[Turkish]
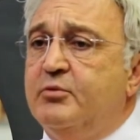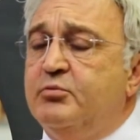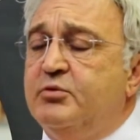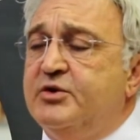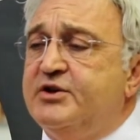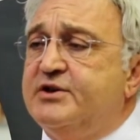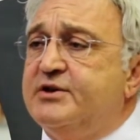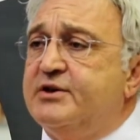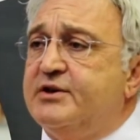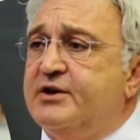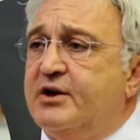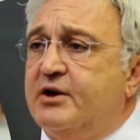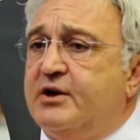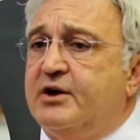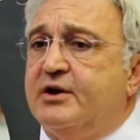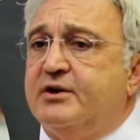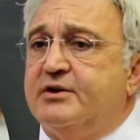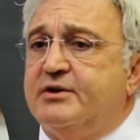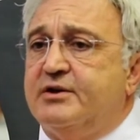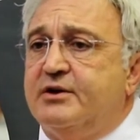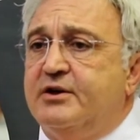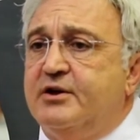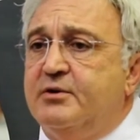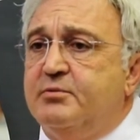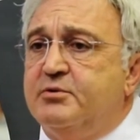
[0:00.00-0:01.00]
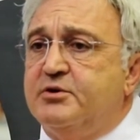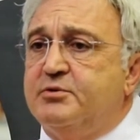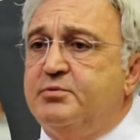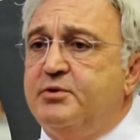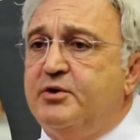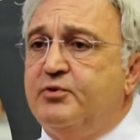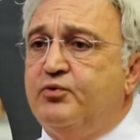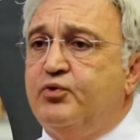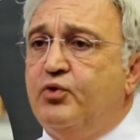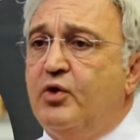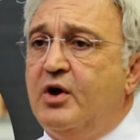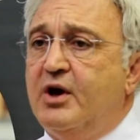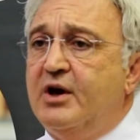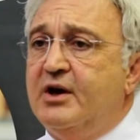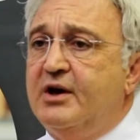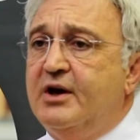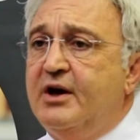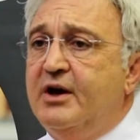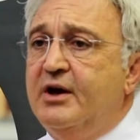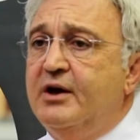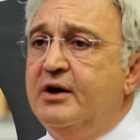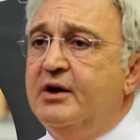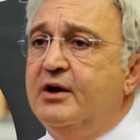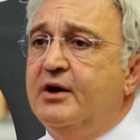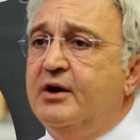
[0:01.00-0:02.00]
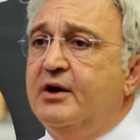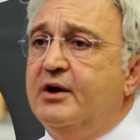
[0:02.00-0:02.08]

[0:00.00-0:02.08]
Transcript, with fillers: Mısır'da katıldığımız bir fuarla